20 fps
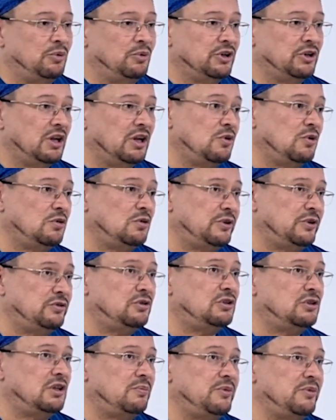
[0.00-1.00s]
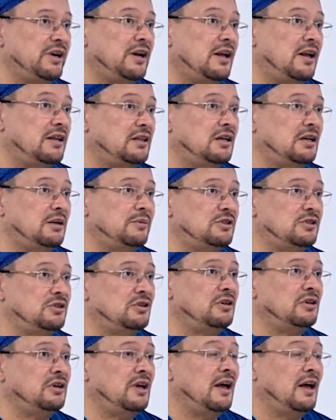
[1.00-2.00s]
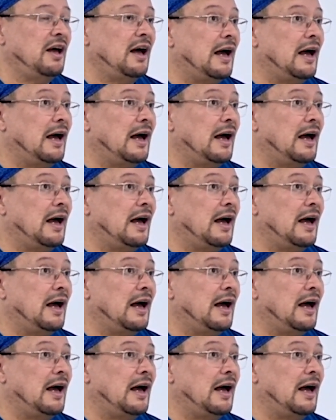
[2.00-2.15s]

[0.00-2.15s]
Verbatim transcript: Porque hemos visto también en la televisión